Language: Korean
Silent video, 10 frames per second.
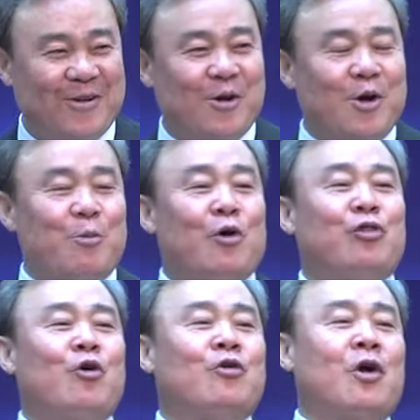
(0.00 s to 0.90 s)

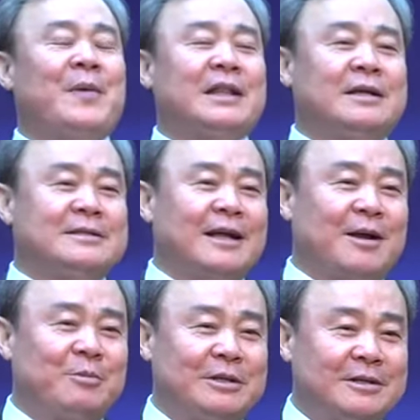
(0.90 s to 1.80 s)
보통 교만한
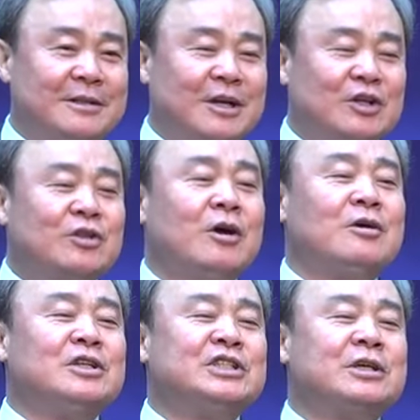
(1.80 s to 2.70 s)
사람들은 턱을
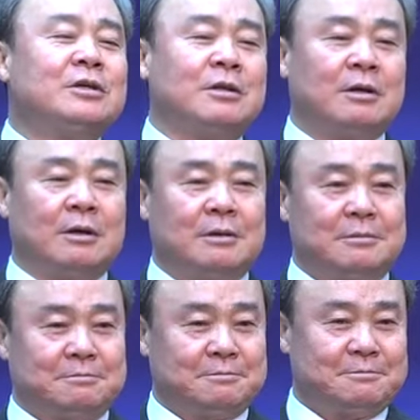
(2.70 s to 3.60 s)
지켜들어요.
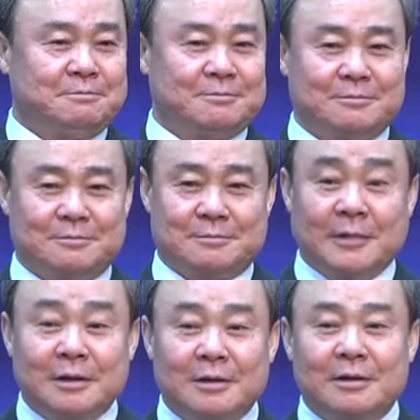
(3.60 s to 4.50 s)
네?
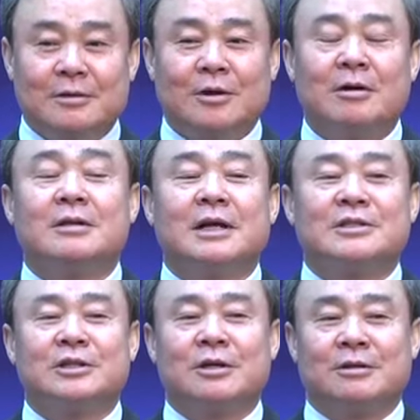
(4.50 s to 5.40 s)
턱을 딱
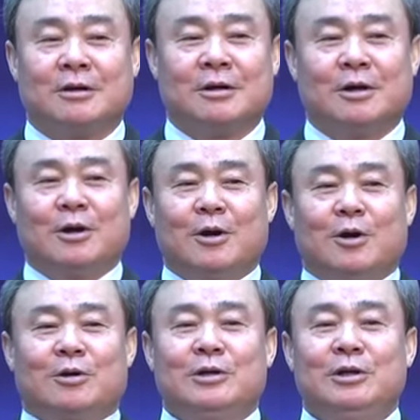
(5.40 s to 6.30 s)
지켜들어.
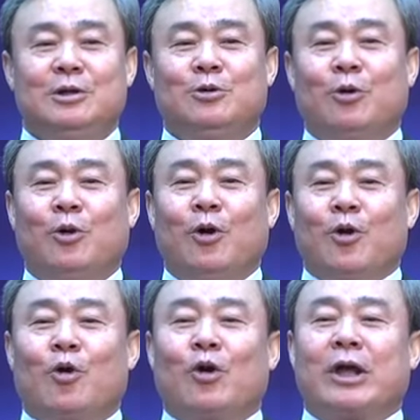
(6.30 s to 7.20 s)
그리고
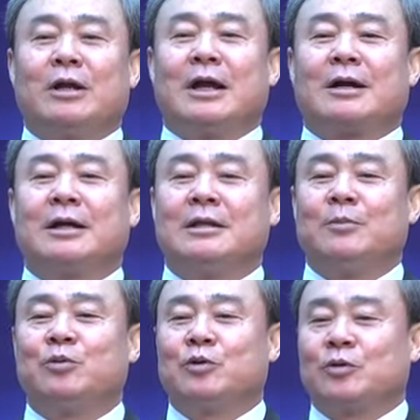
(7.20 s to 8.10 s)
고개를 약간
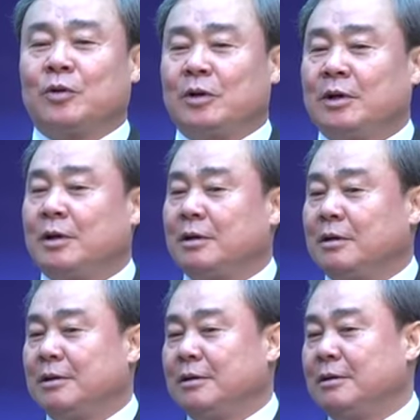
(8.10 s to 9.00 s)
옆으로 돌려.
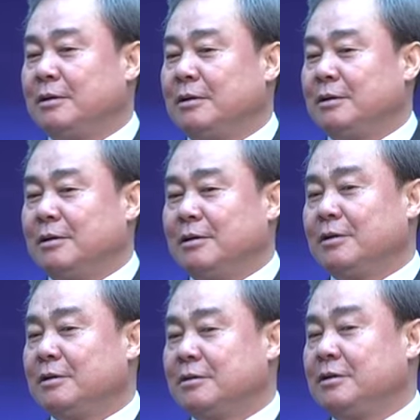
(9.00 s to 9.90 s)

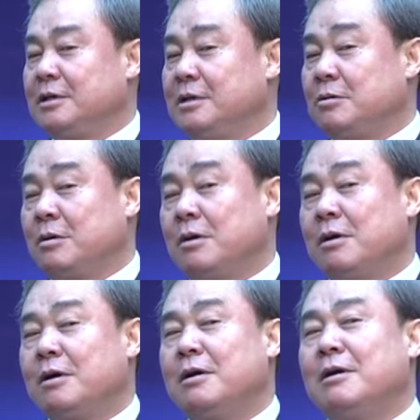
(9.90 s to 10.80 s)
그리고
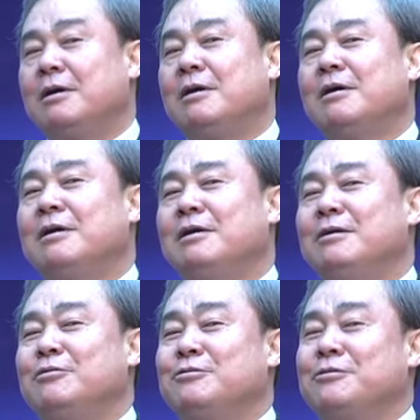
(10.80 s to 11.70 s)

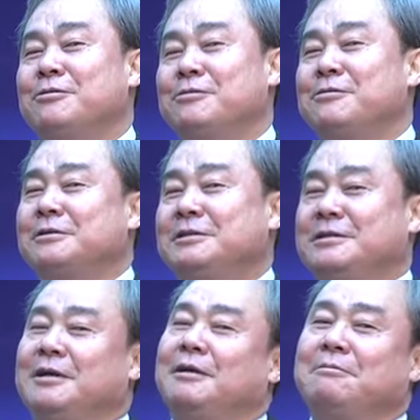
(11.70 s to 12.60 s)
아이고 참.